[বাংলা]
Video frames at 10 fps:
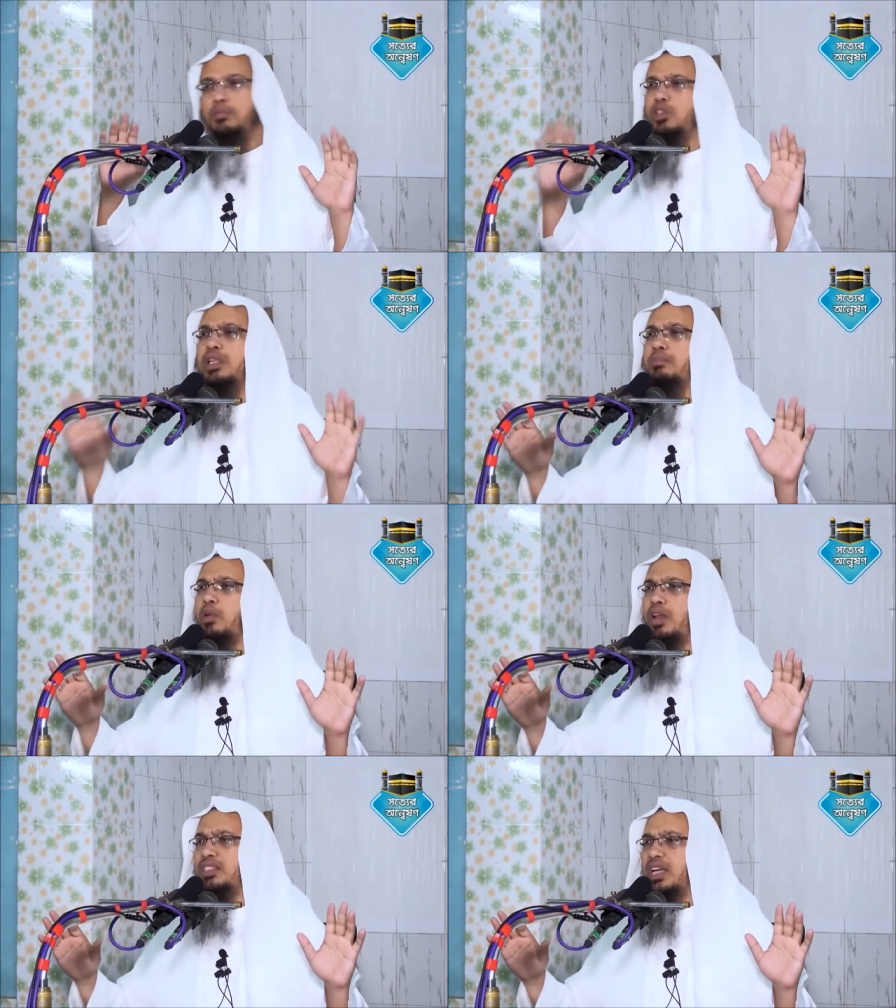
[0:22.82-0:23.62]
মুসলিম
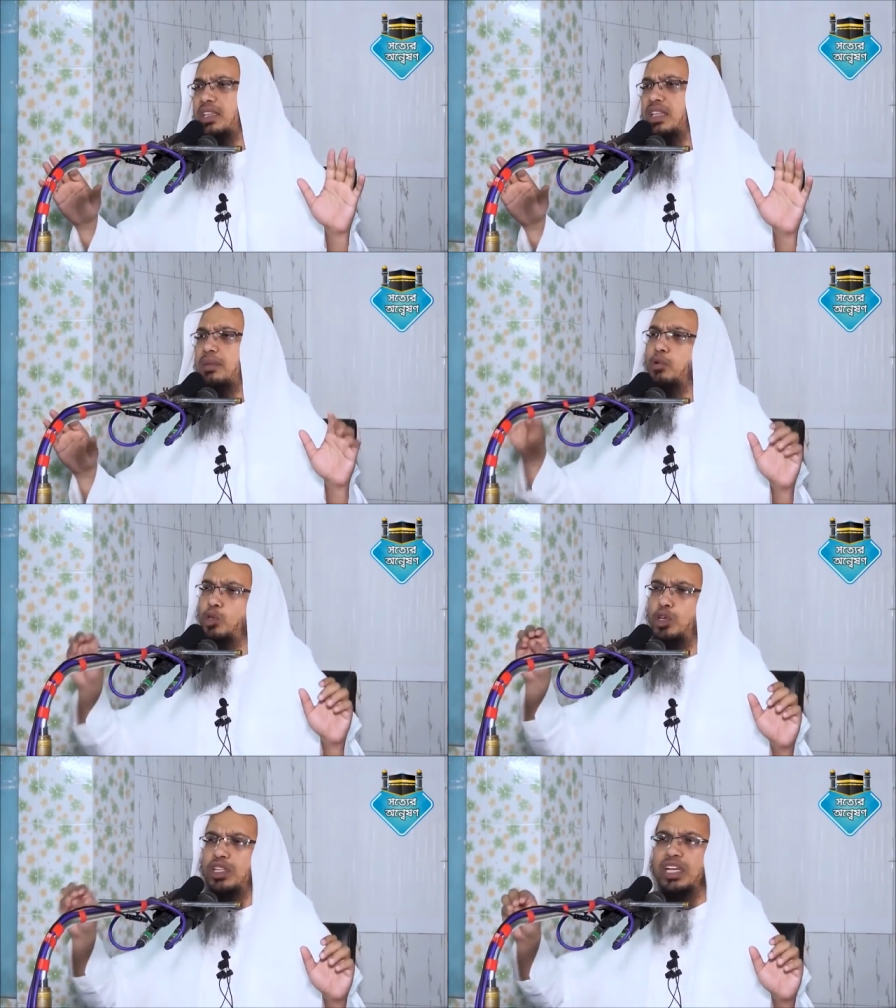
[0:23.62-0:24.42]
বলা যায় তার
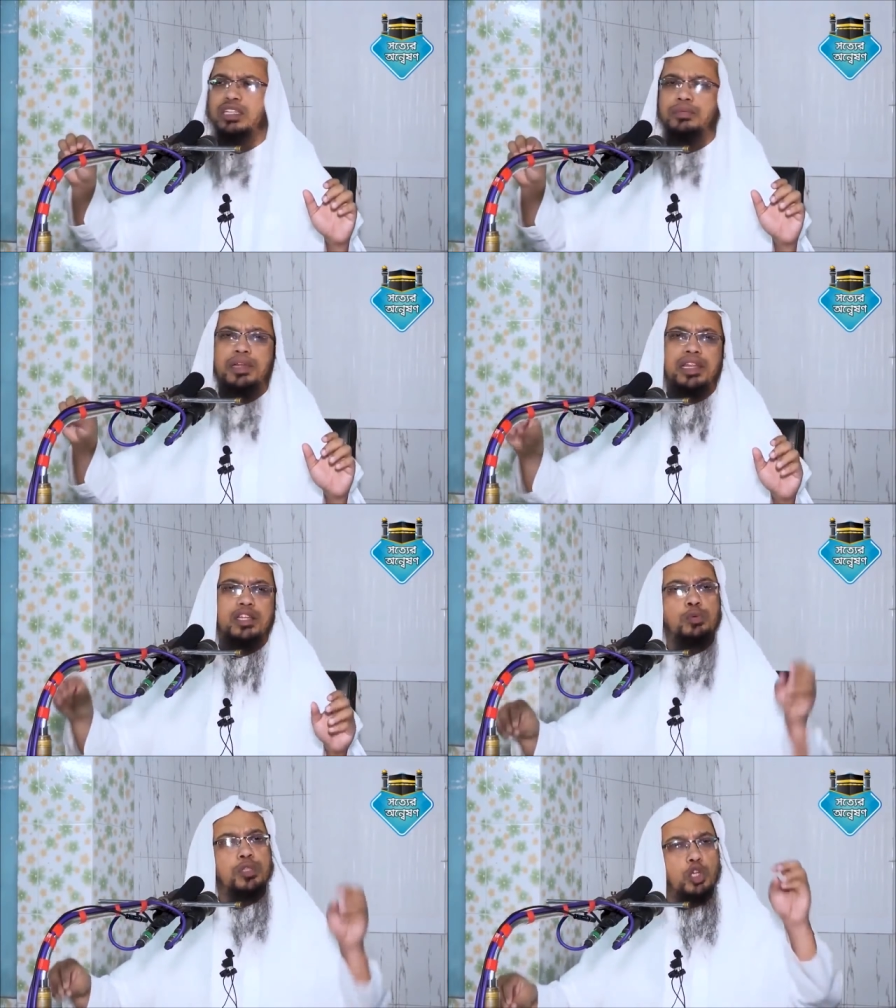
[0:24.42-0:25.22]
ভুল ত্রুটি থাকতে পারে
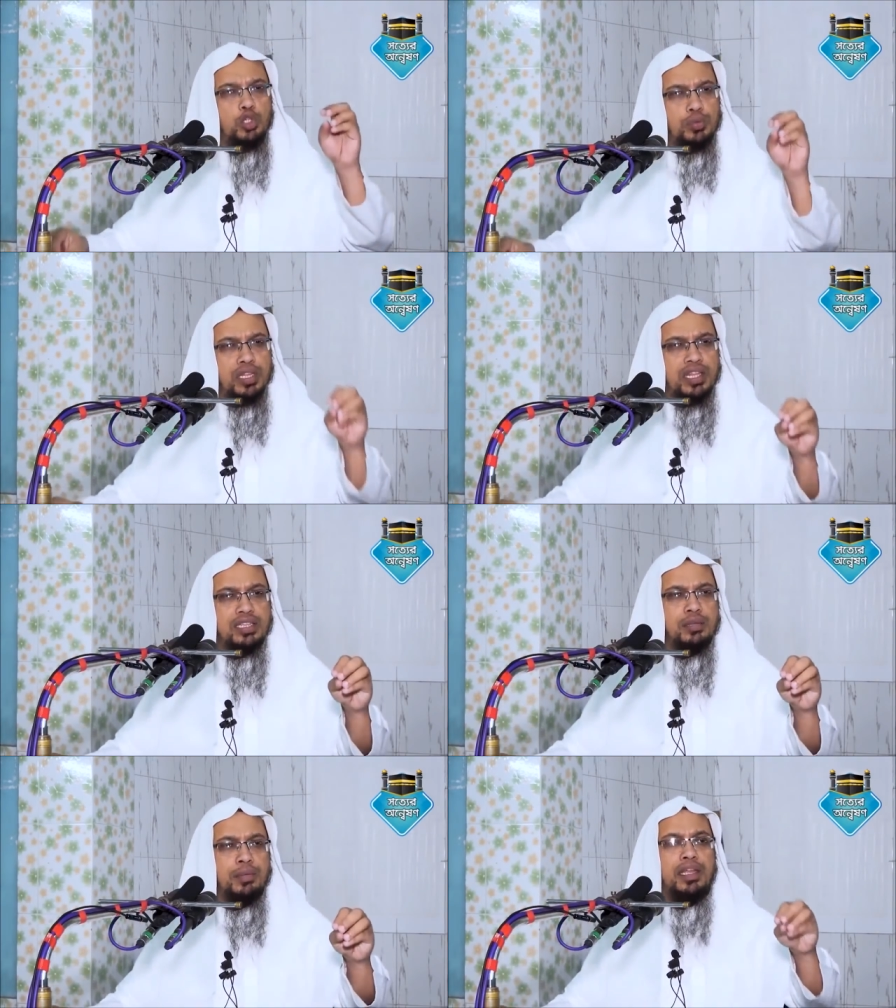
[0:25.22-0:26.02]
সুবিধা অসুবিধা
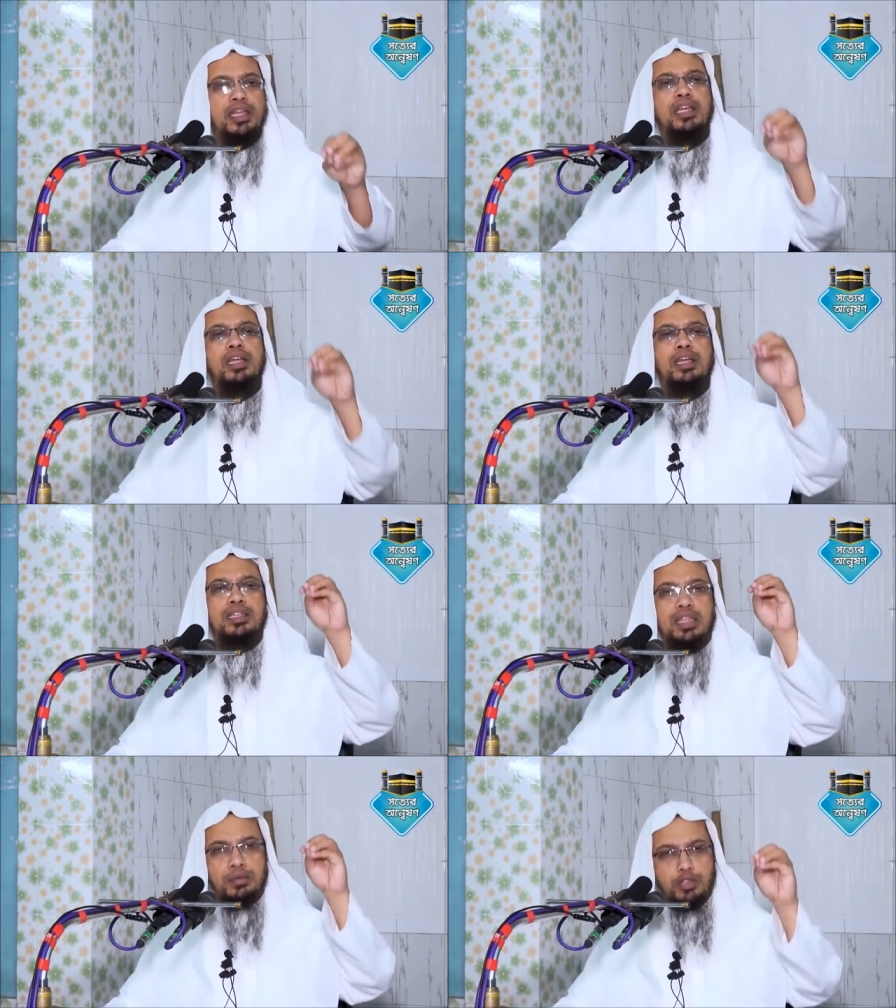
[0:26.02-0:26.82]
থাকতে পারে
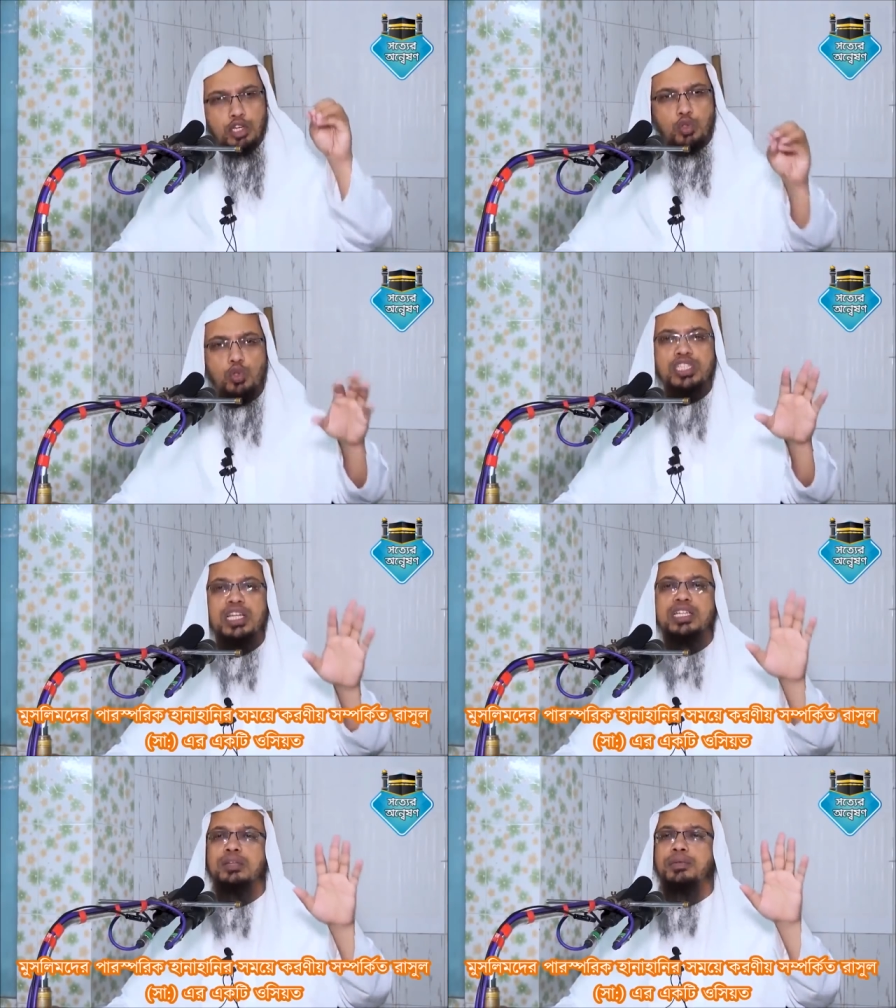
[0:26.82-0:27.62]
তার ভিতরে ত্রুটি
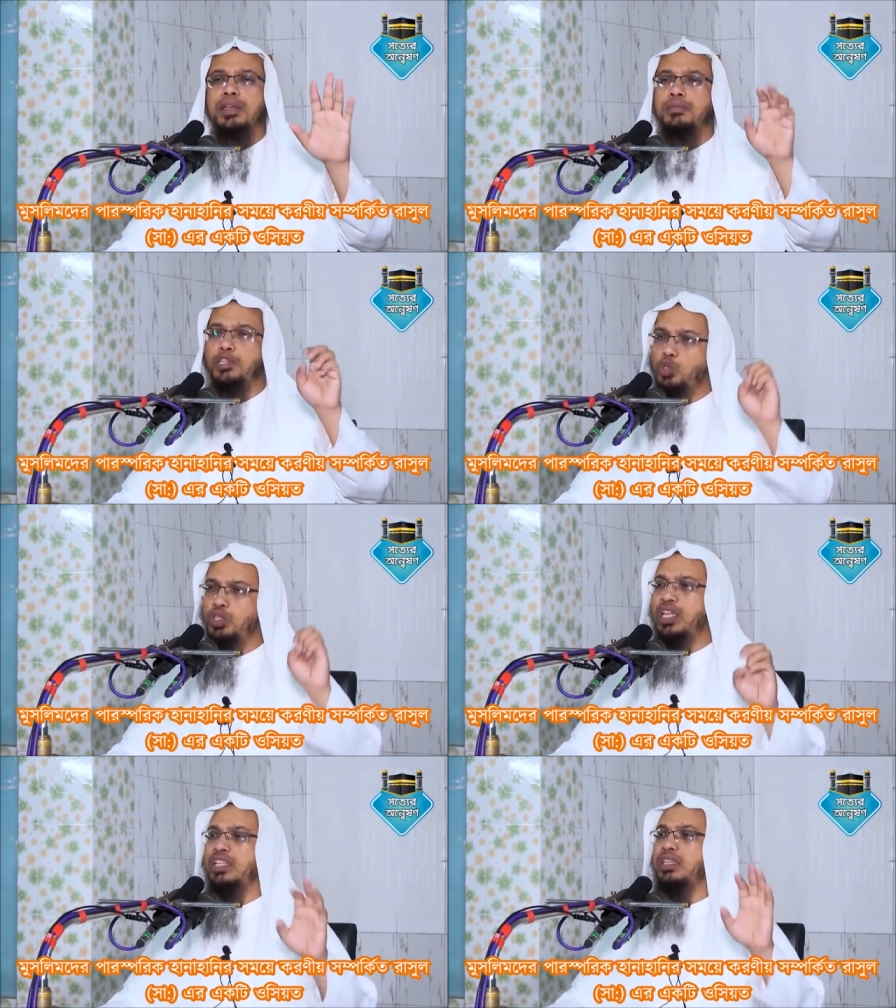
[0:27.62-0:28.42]
থাকতে পারে
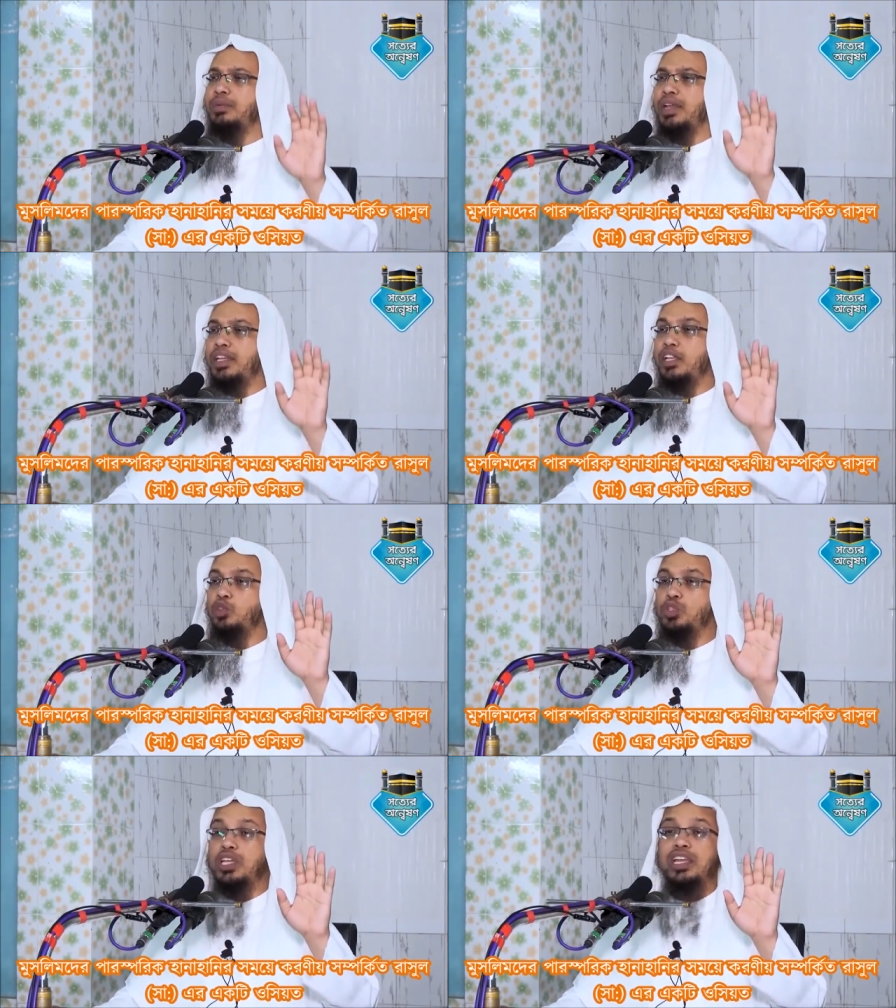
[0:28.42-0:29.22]
বিচ্ছুতি থাকতে পারে
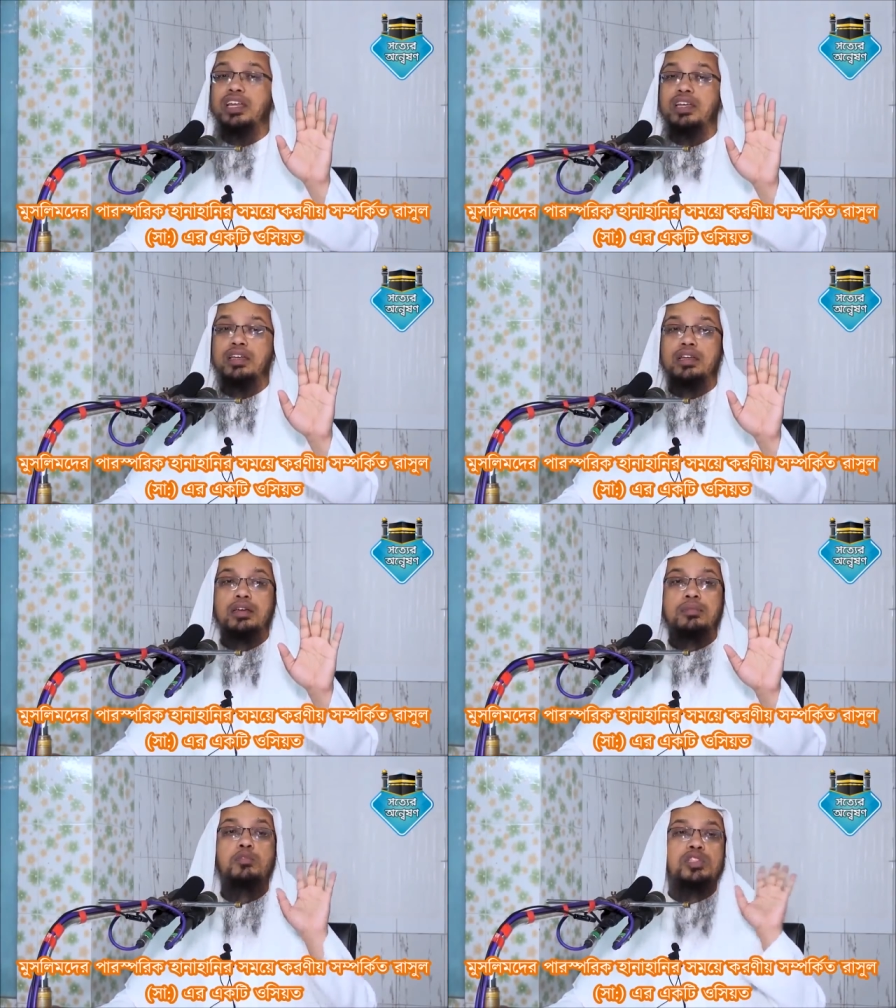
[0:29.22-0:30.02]
কিন্তু সে
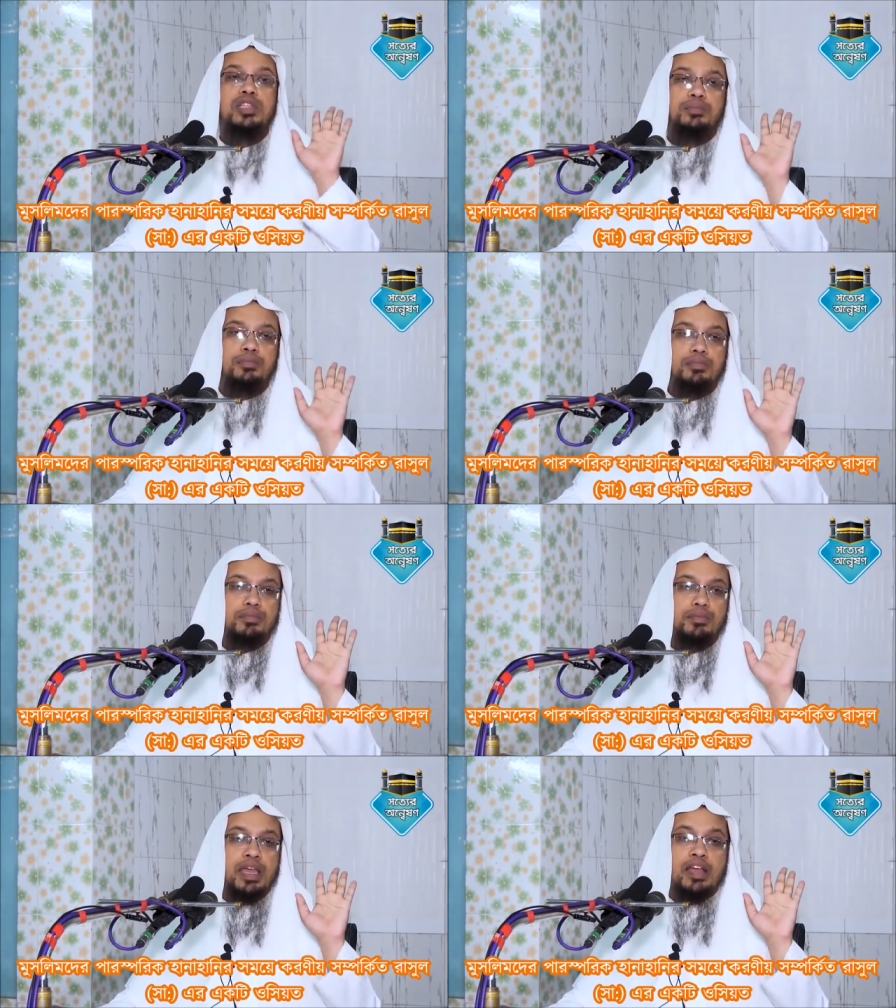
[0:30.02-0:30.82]
মুসলিম
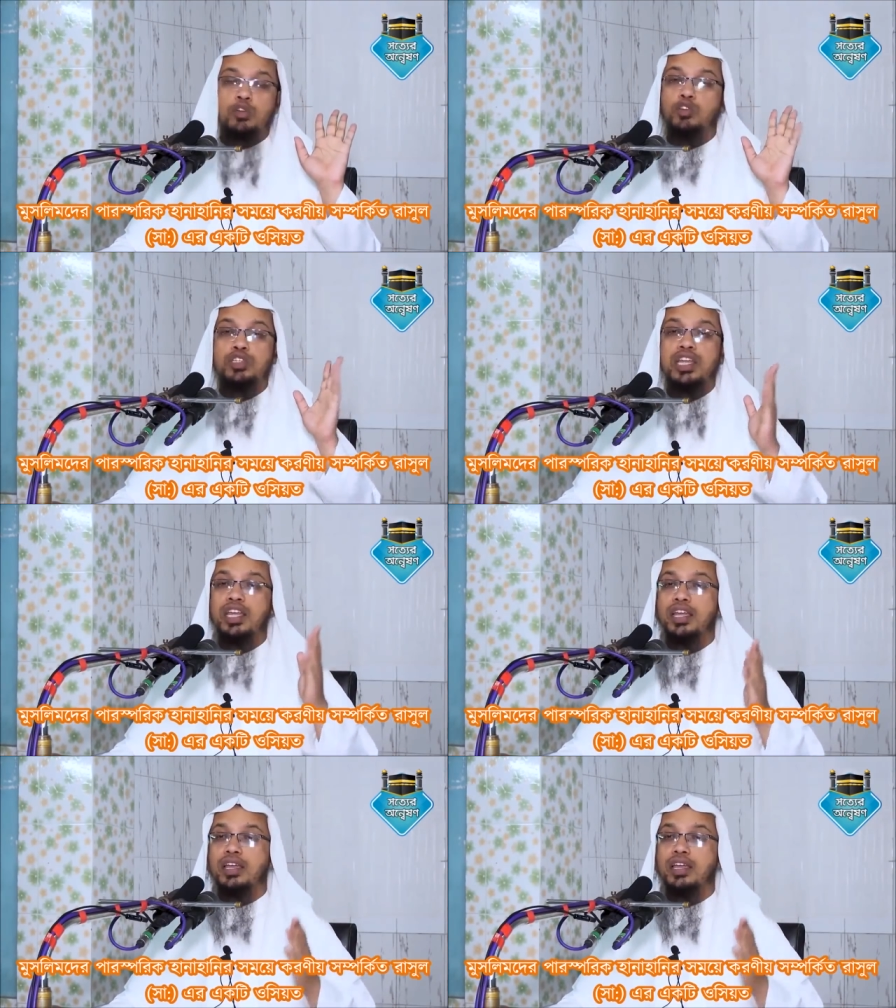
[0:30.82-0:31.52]
এখনো সে